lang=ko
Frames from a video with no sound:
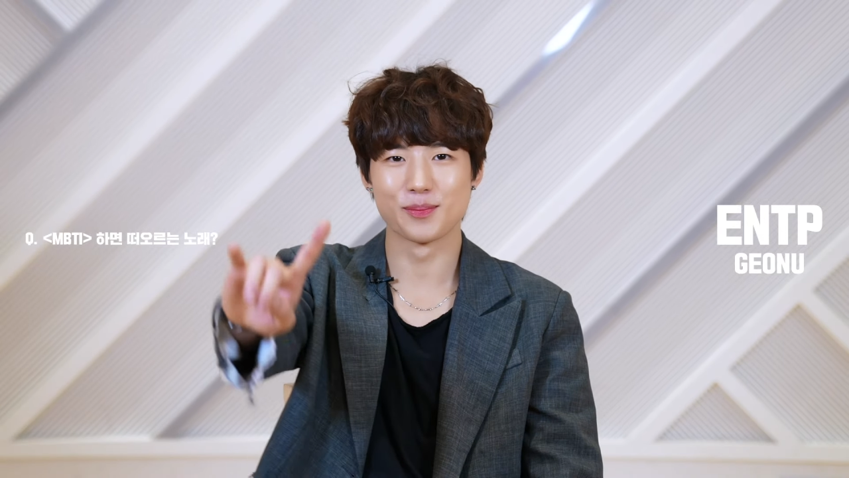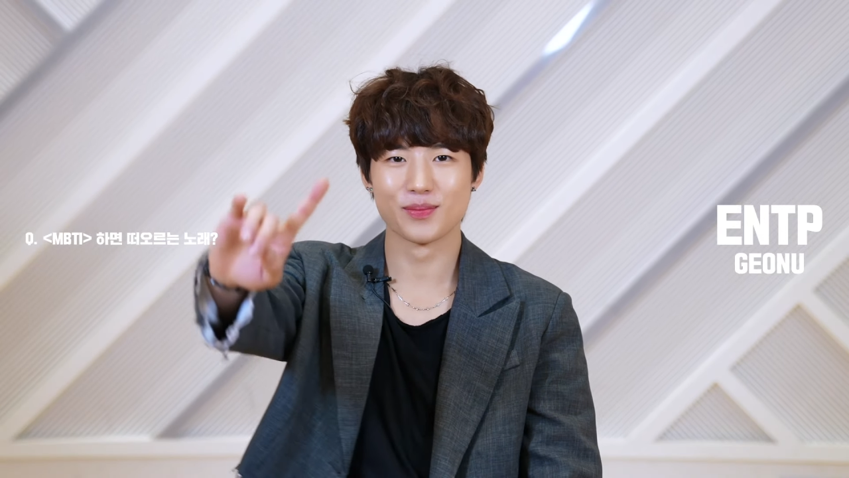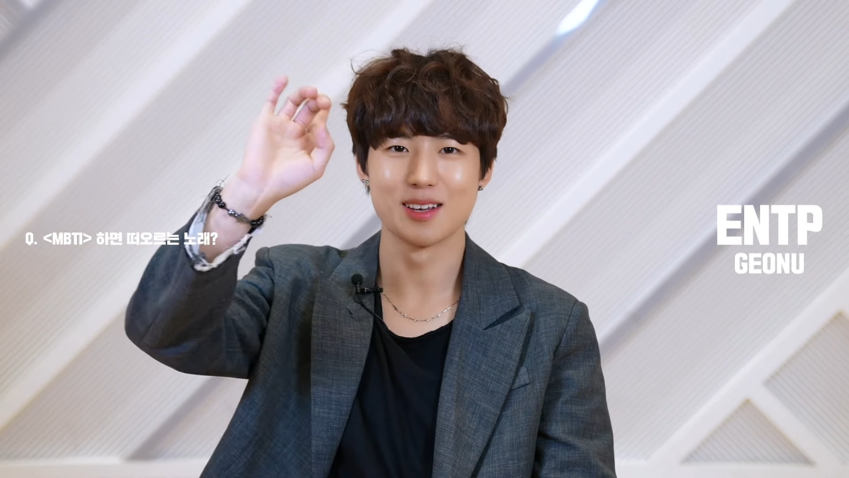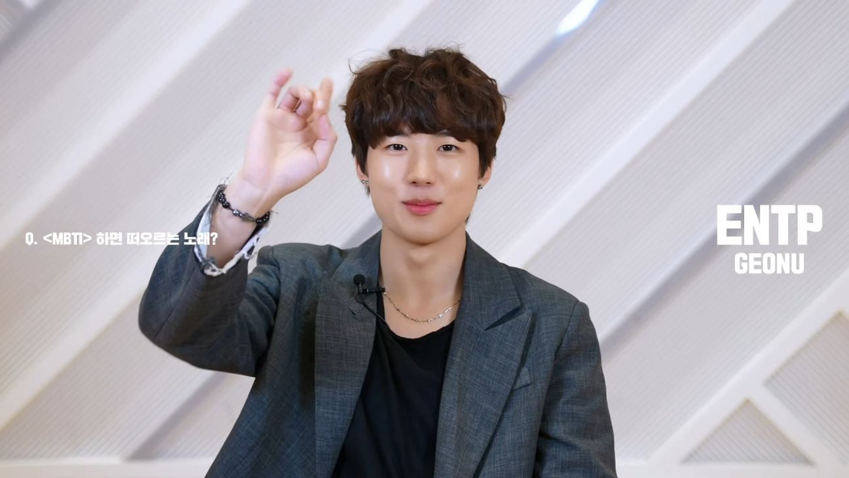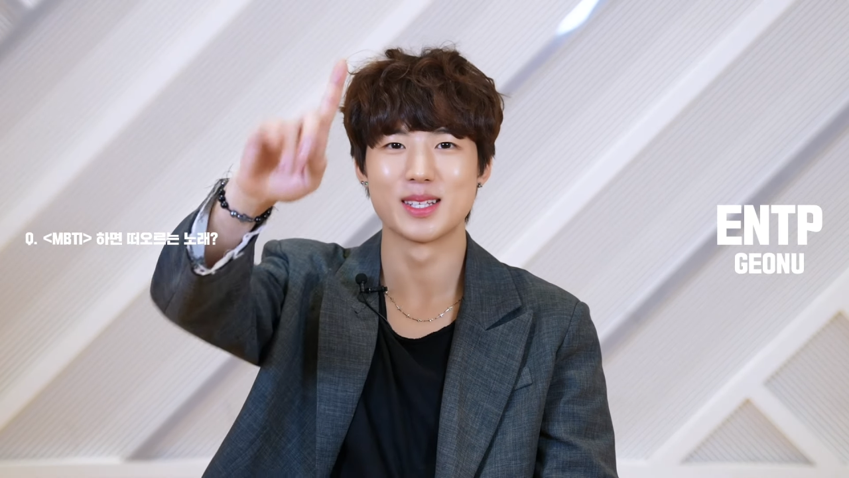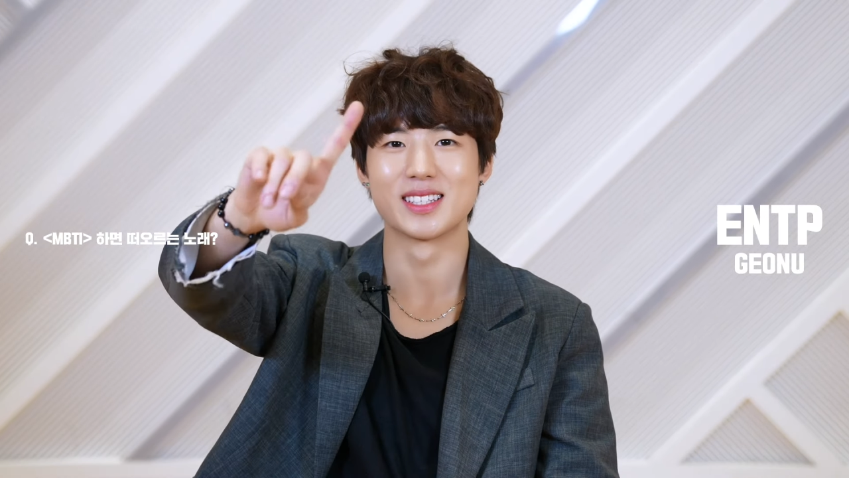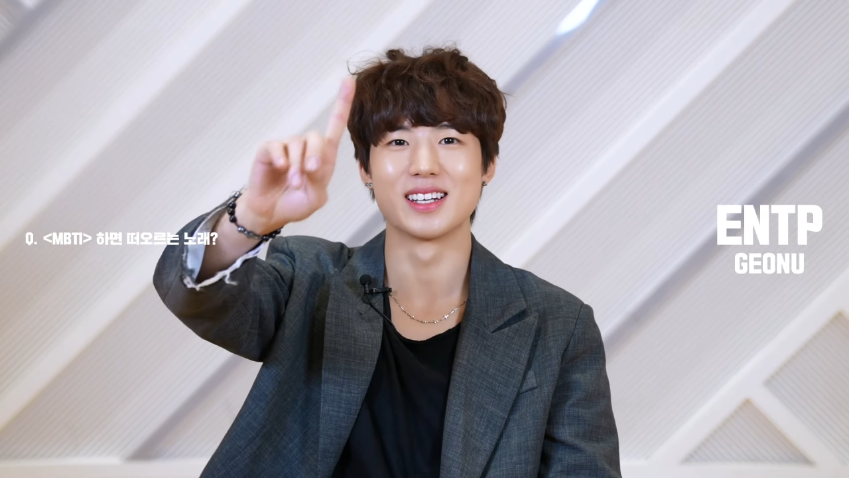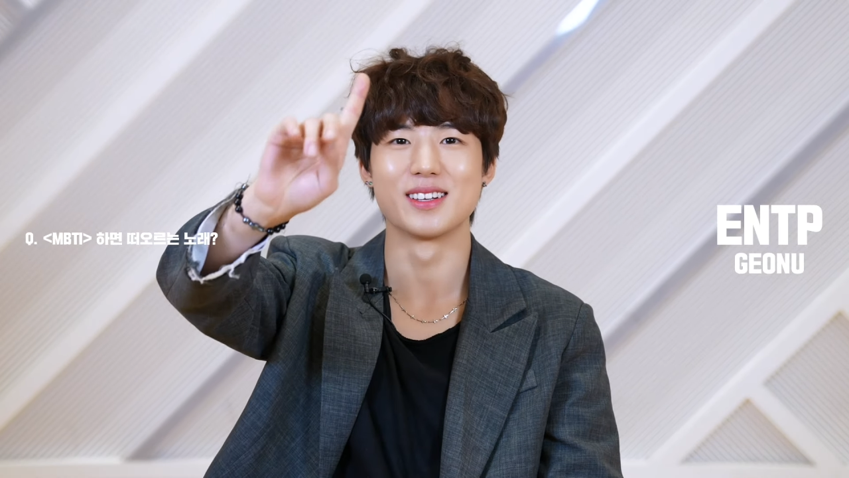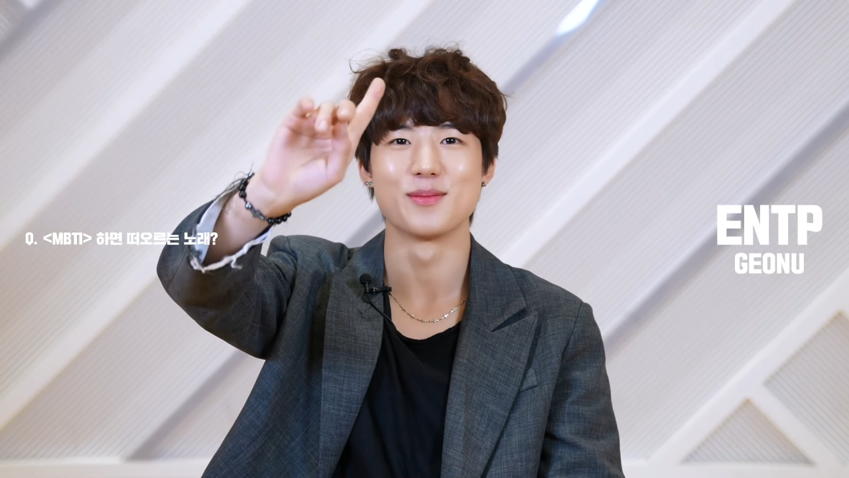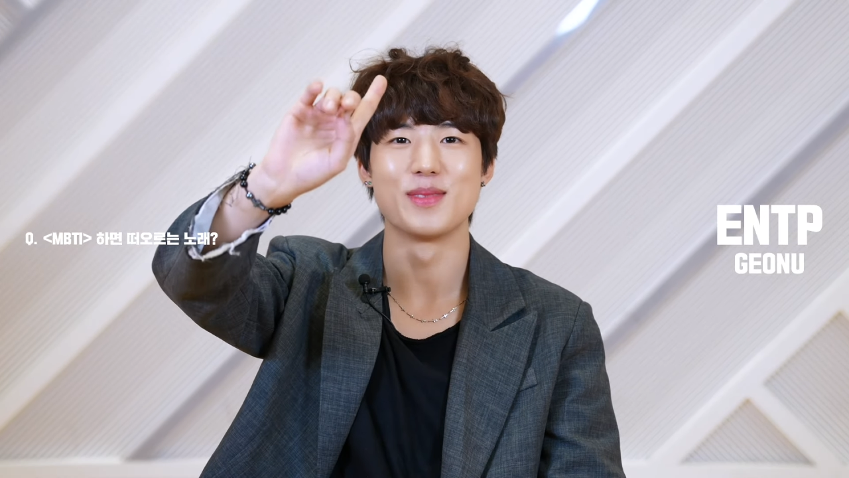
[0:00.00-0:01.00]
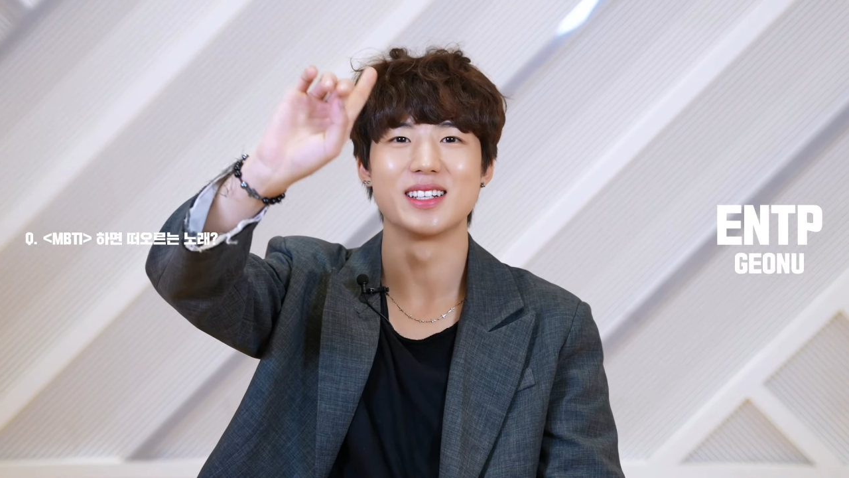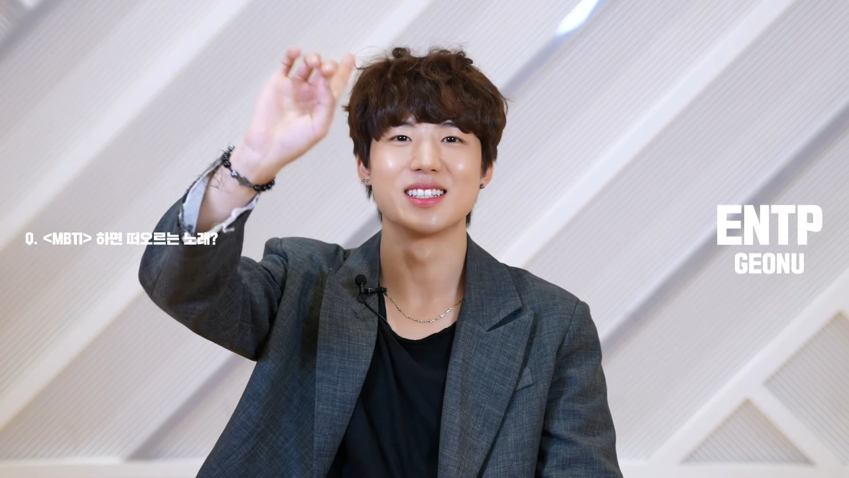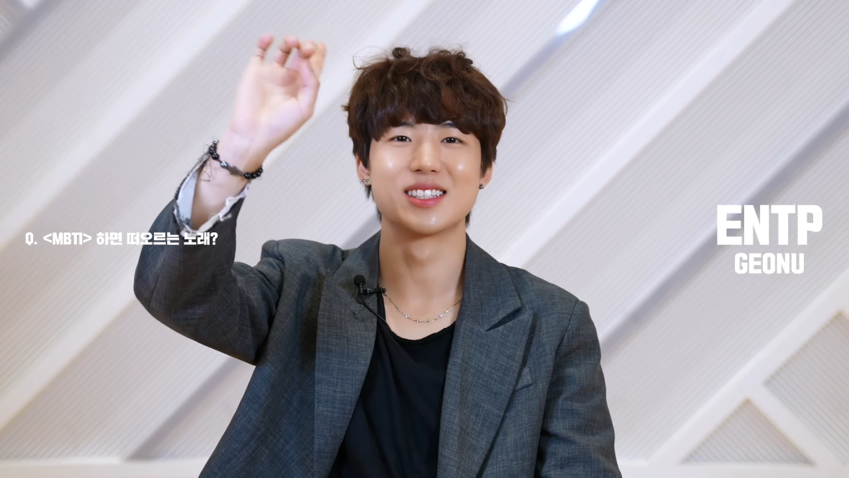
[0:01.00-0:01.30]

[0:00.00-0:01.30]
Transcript: MBTI 많이